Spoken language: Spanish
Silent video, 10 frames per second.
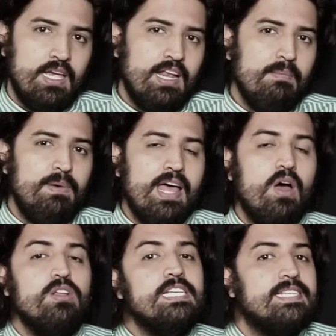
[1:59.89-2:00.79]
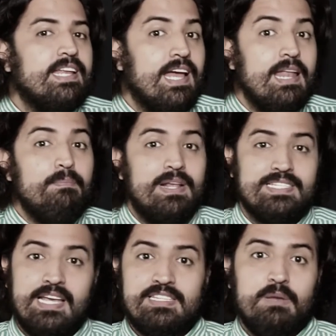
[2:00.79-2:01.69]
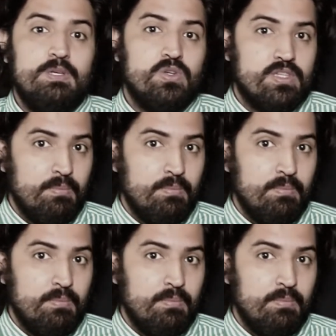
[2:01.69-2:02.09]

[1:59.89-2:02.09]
y el empleador sí sería la empresa de servicios